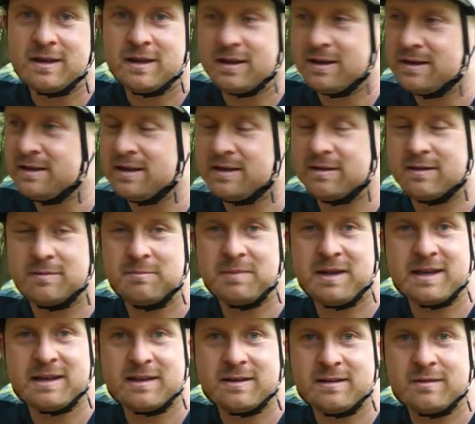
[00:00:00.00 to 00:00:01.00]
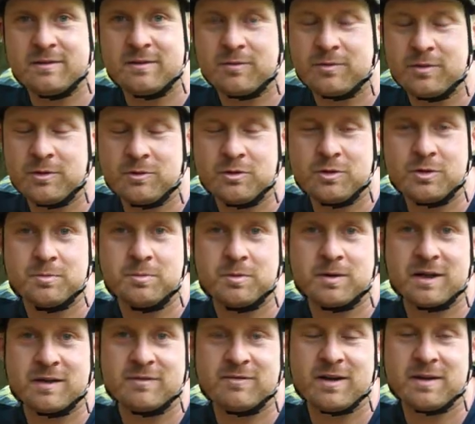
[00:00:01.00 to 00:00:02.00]
in den äh, Medien, auf YouTube
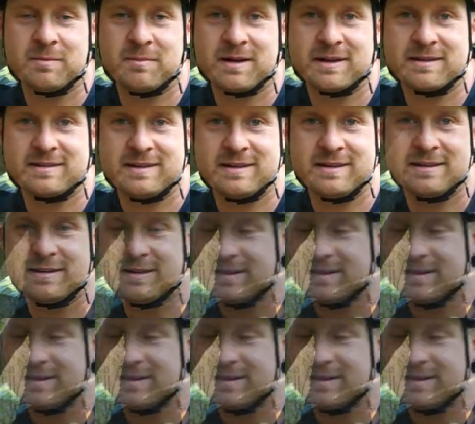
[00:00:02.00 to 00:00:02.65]
oder Fachmagazinen,